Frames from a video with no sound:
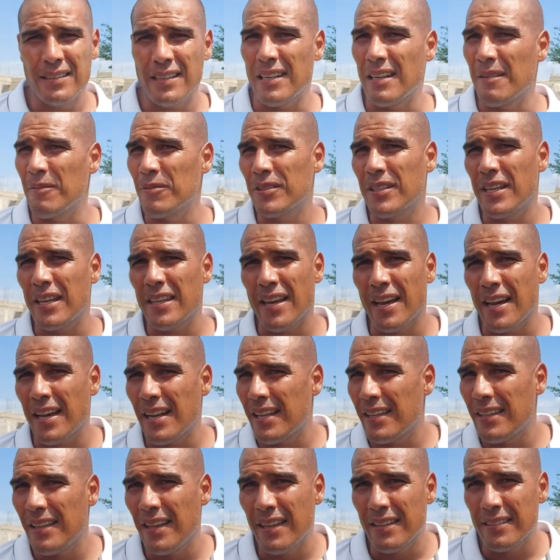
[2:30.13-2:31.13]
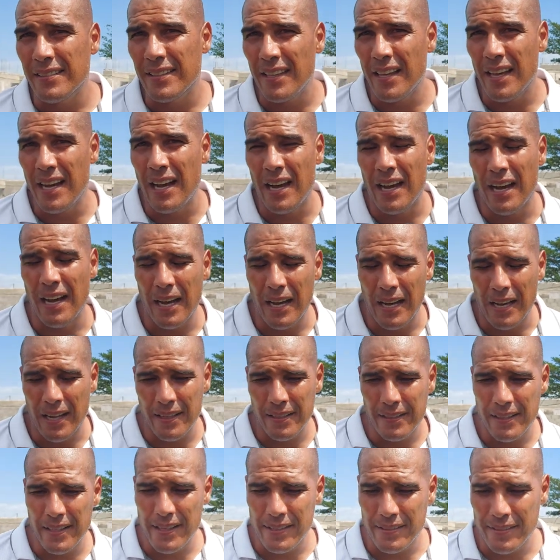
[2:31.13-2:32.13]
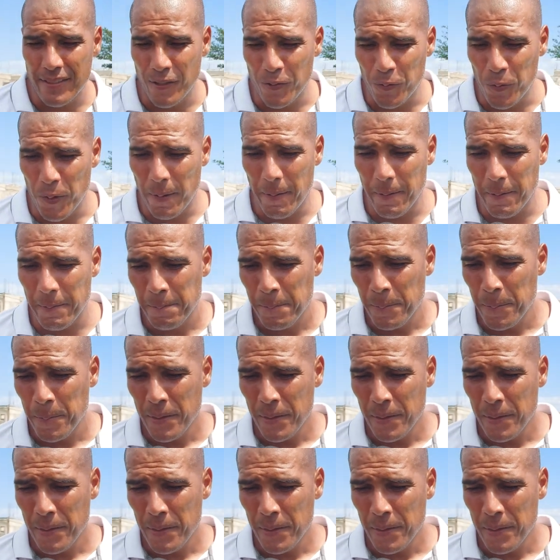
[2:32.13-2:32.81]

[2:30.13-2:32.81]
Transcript: tenemos que llegar a, 10, a 19